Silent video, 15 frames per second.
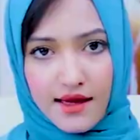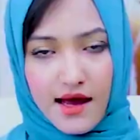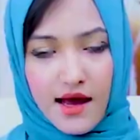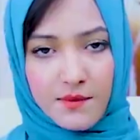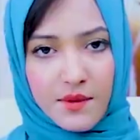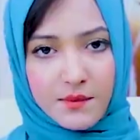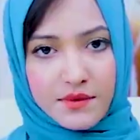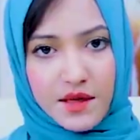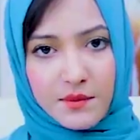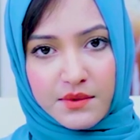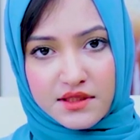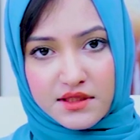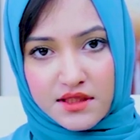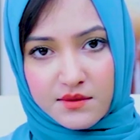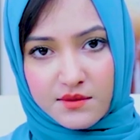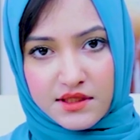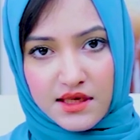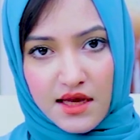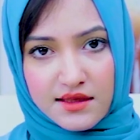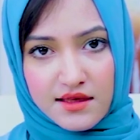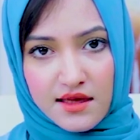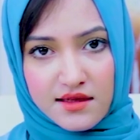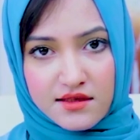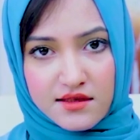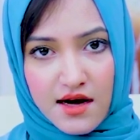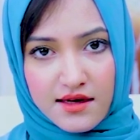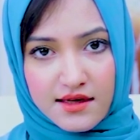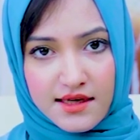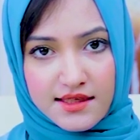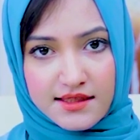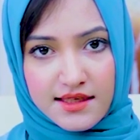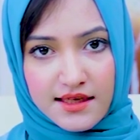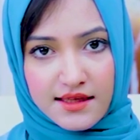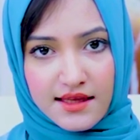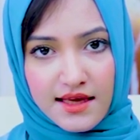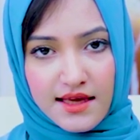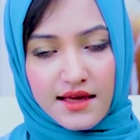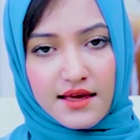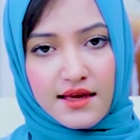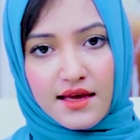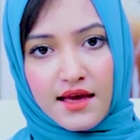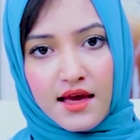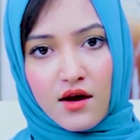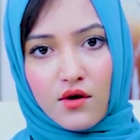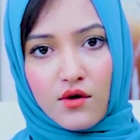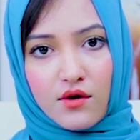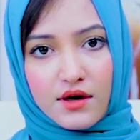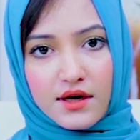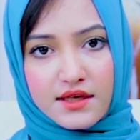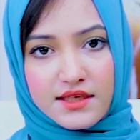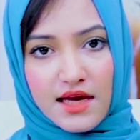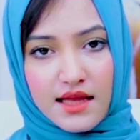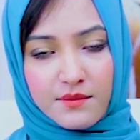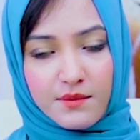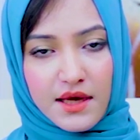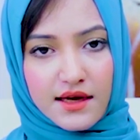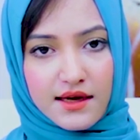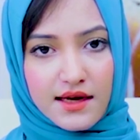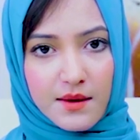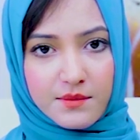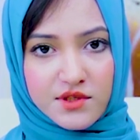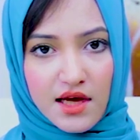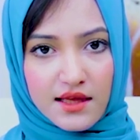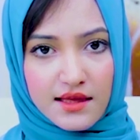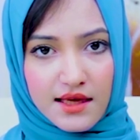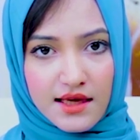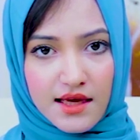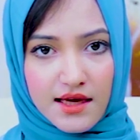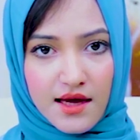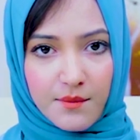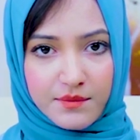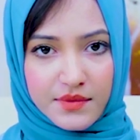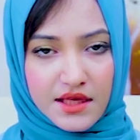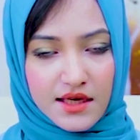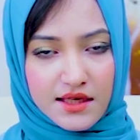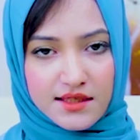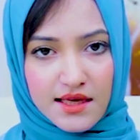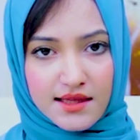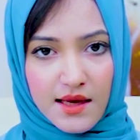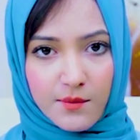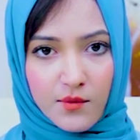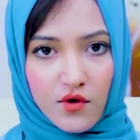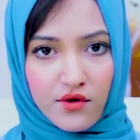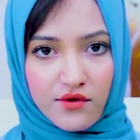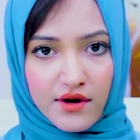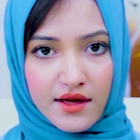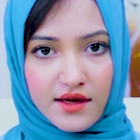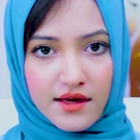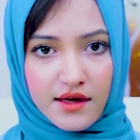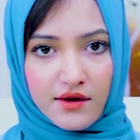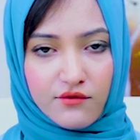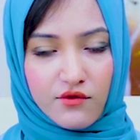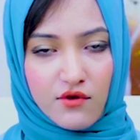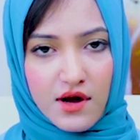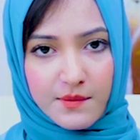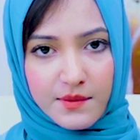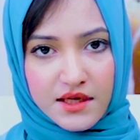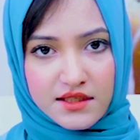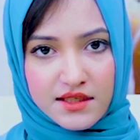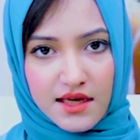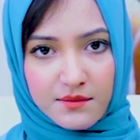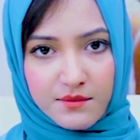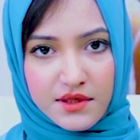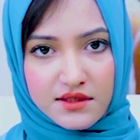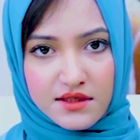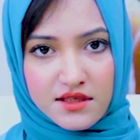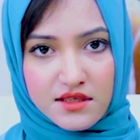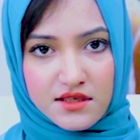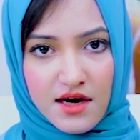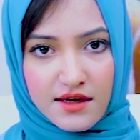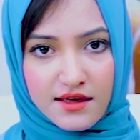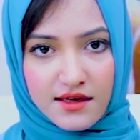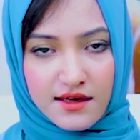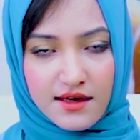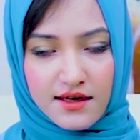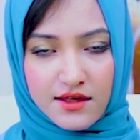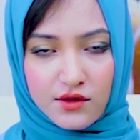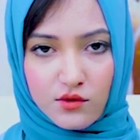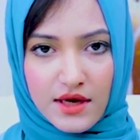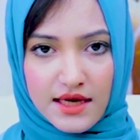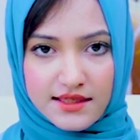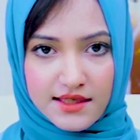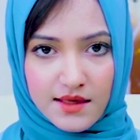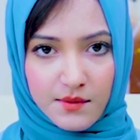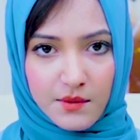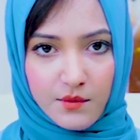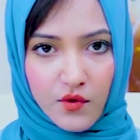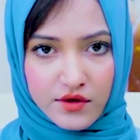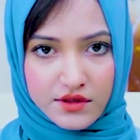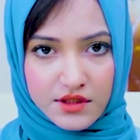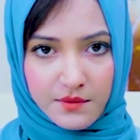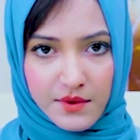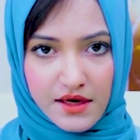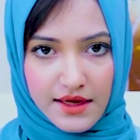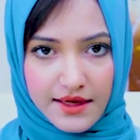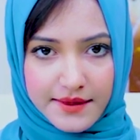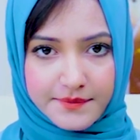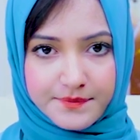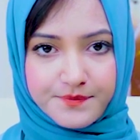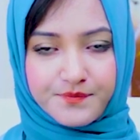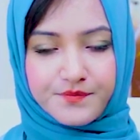है आप अपना बिज़नेस भी साथ साथ स्टार्ट कर सकते हैं और साथ में अगर आप चाहते हैं कि कंपनी के साथ आप कॉन्ट्रैक्ट करें वो आपके साथ बिज़नेस स्टार्ट कर ले तो ऐसा भी पॉसिबल है